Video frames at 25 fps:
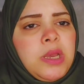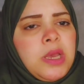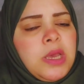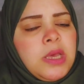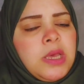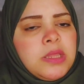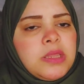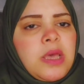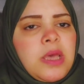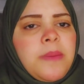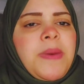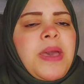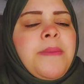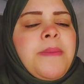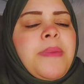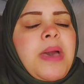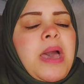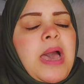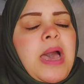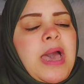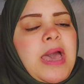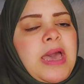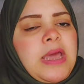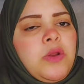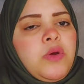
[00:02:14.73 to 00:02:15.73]
تمام
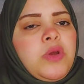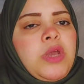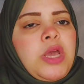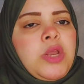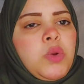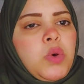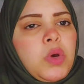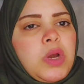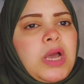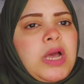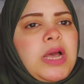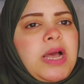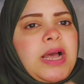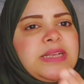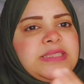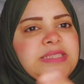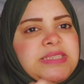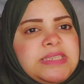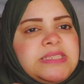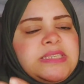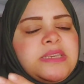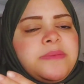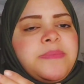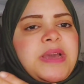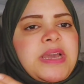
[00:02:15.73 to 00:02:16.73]
قالوا يا نوجا
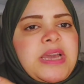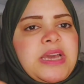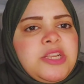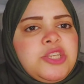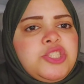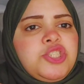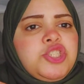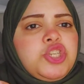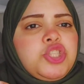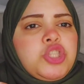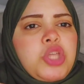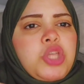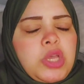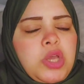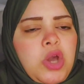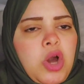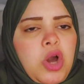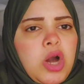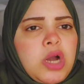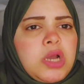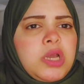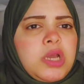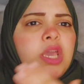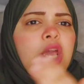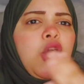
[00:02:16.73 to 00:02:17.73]
زيزي ما كانتش
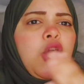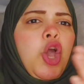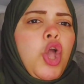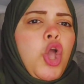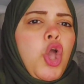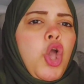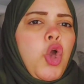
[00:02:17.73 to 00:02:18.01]
طايقاكي